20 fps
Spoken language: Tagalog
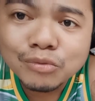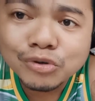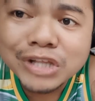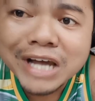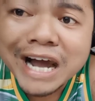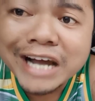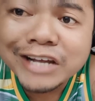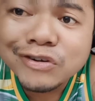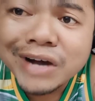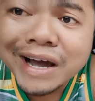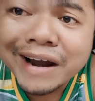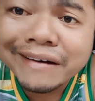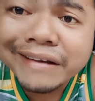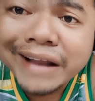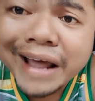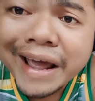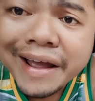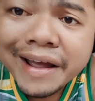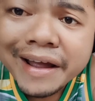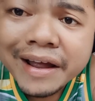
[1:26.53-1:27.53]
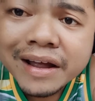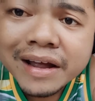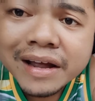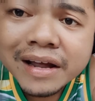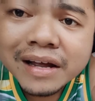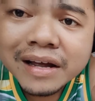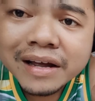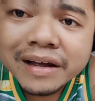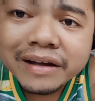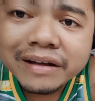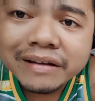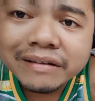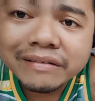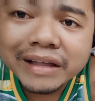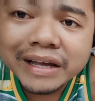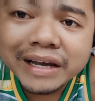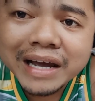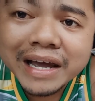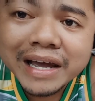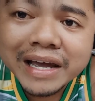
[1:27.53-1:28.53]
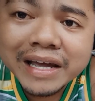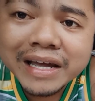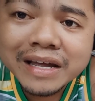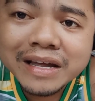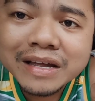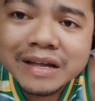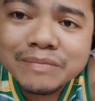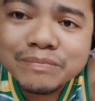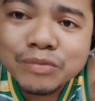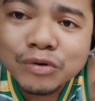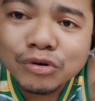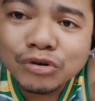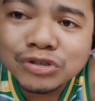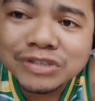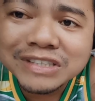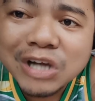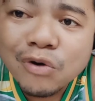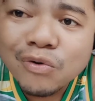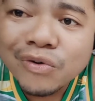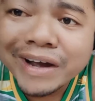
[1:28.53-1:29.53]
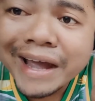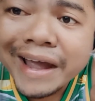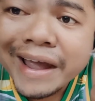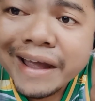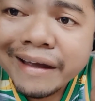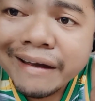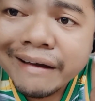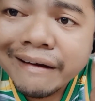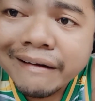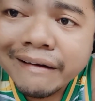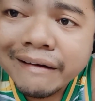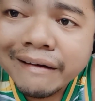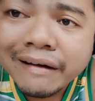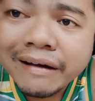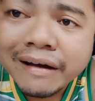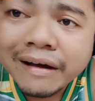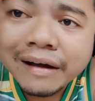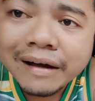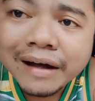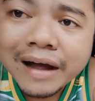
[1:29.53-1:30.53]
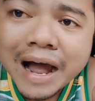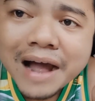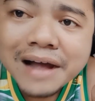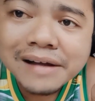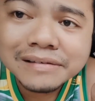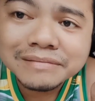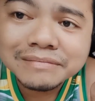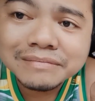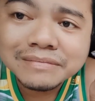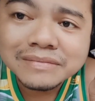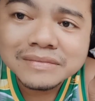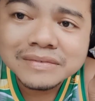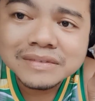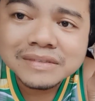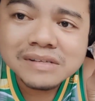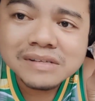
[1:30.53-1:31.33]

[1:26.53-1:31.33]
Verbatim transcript: Butangan nyo karne? Hindi kay puro stawge? Eh. Ha?